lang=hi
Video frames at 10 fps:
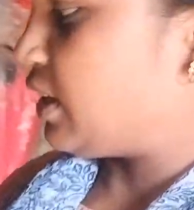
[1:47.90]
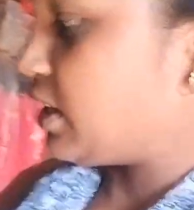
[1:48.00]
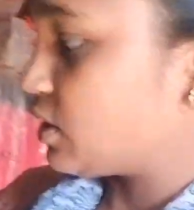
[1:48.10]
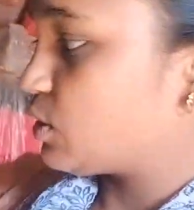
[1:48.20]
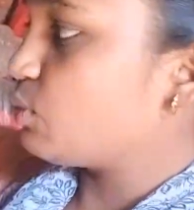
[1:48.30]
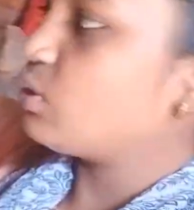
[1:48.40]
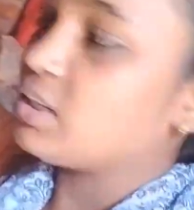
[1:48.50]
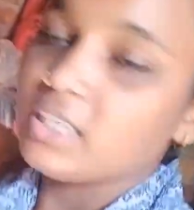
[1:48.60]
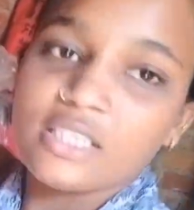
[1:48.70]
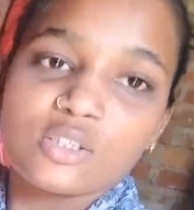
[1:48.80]
और ये
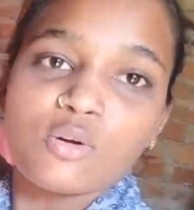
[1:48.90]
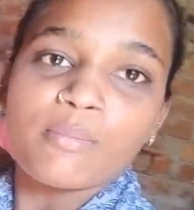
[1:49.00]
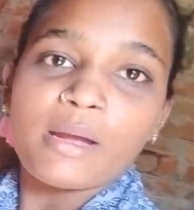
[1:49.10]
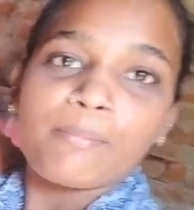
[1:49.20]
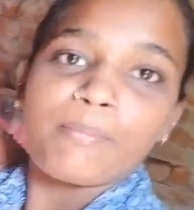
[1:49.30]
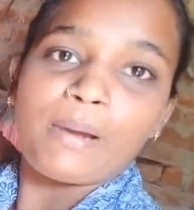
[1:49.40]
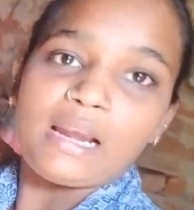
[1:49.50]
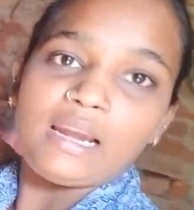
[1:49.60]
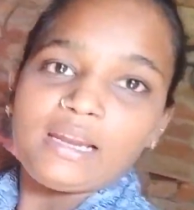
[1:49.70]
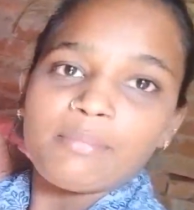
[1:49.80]
सूट इसको मैं
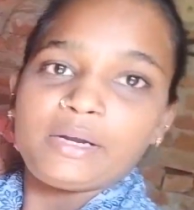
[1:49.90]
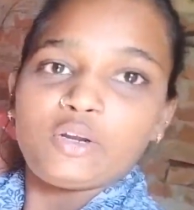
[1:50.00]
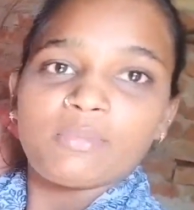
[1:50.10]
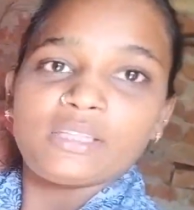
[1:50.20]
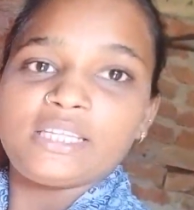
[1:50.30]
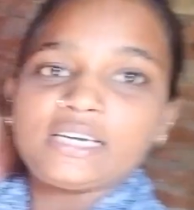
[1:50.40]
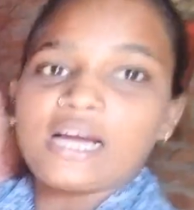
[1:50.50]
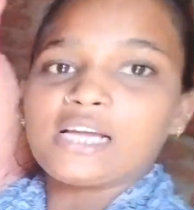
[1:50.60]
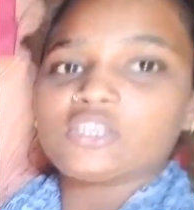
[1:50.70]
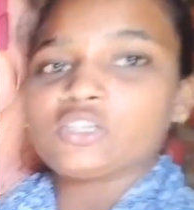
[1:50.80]
पहले ही वीडियो में
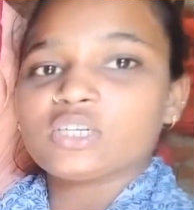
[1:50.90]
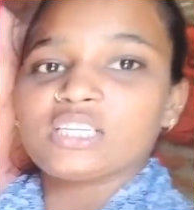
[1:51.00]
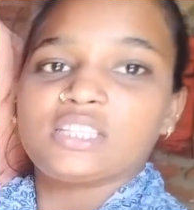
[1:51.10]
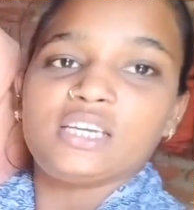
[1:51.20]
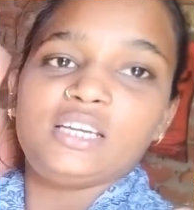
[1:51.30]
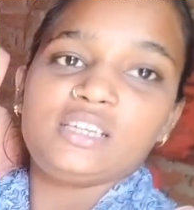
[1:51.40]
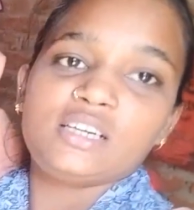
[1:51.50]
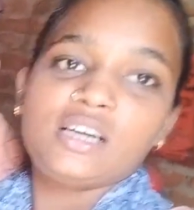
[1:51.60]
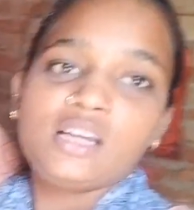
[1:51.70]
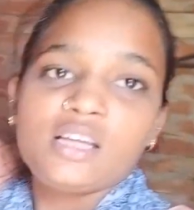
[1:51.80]
दिखा चुकी थी
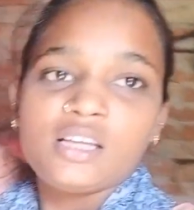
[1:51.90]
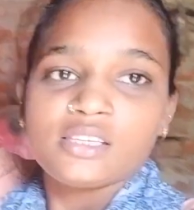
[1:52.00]
ये